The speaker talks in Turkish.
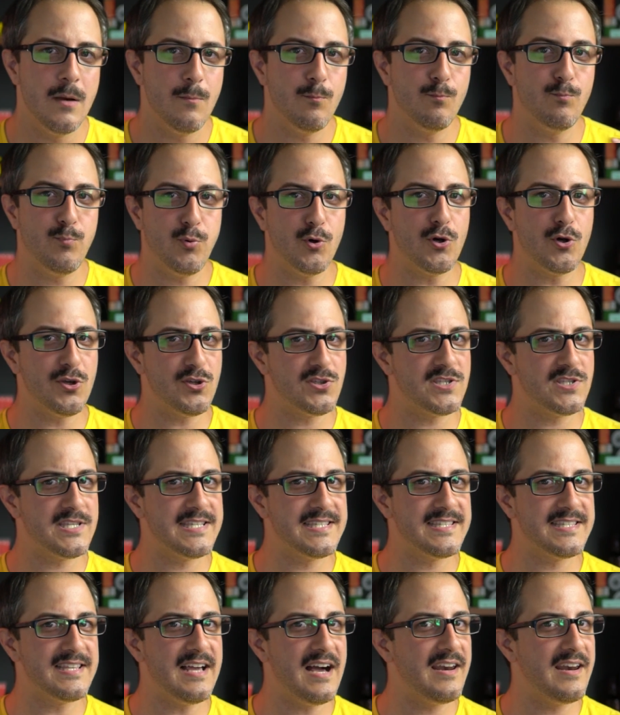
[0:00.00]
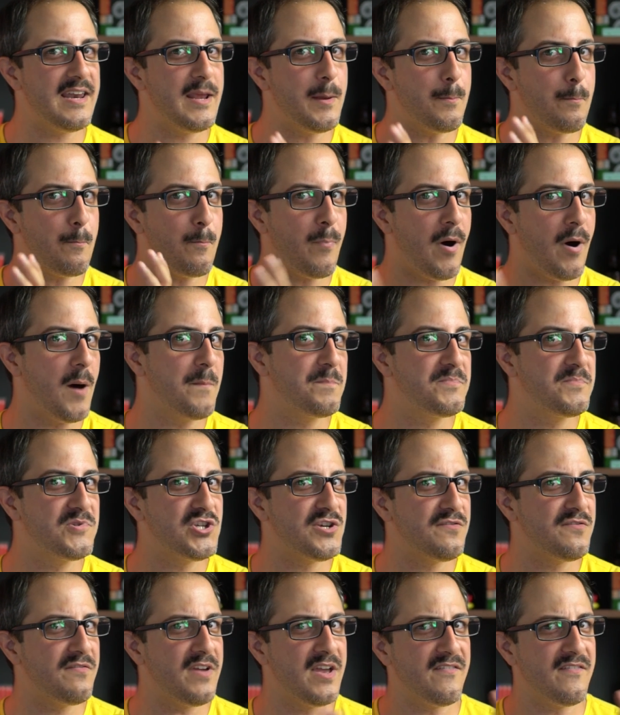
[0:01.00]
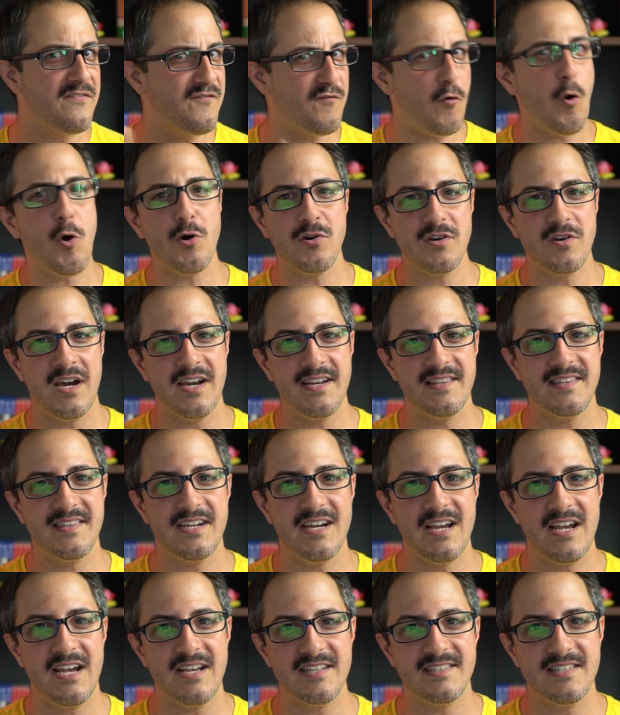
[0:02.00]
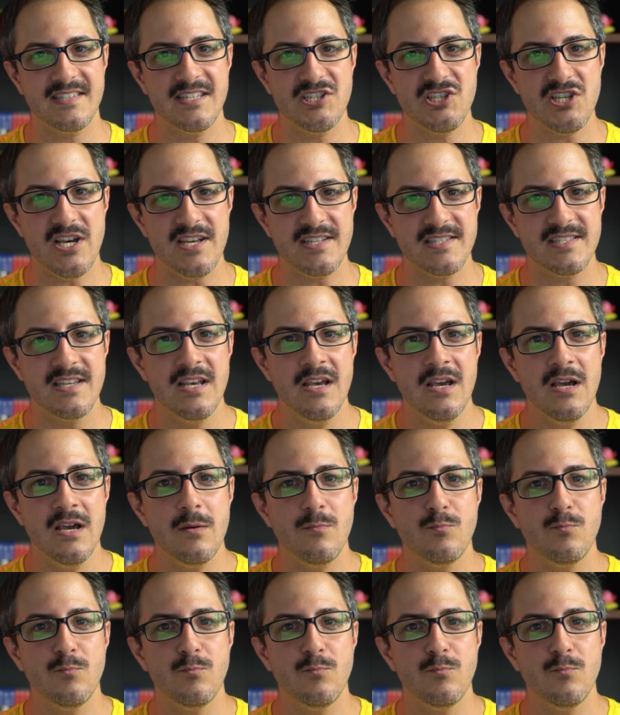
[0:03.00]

Bugün sizlerle PUBG ve Fortnite'ı kıyaslayacağız.